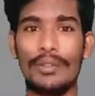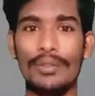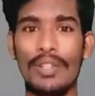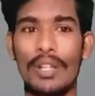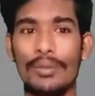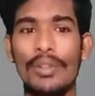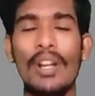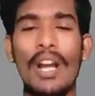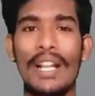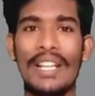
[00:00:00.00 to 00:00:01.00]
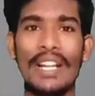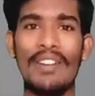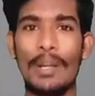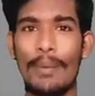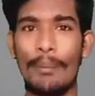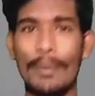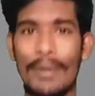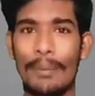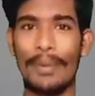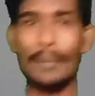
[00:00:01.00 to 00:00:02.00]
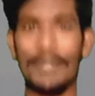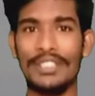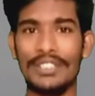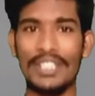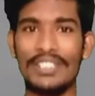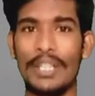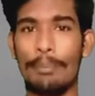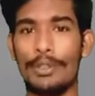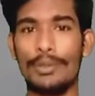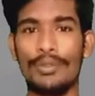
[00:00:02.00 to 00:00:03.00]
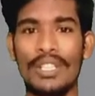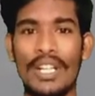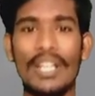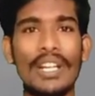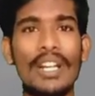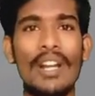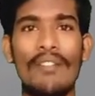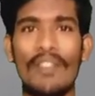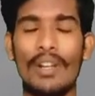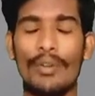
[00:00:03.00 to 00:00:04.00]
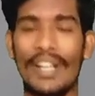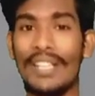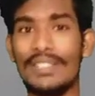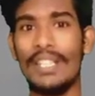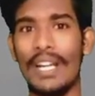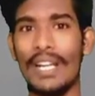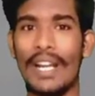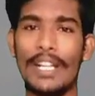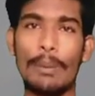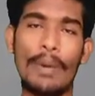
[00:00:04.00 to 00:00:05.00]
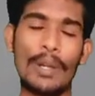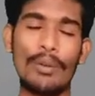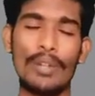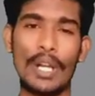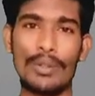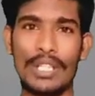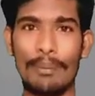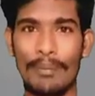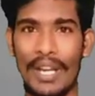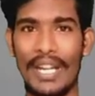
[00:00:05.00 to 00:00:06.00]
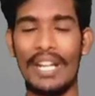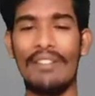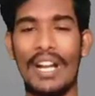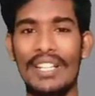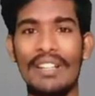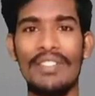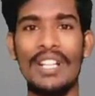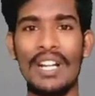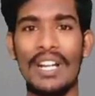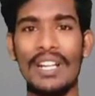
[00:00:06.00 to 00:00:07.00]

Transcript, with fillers: అవుతున్నాడు అందుకే వీళ్ళ మమ్మీ మనం పిలిపించి చెక్ చేపిస్తుంది అని వాళ్ళు నెక్స్ట్ డే నైట్ పడుకుంటారు సేమ్ హెడ్ అదే విధంగా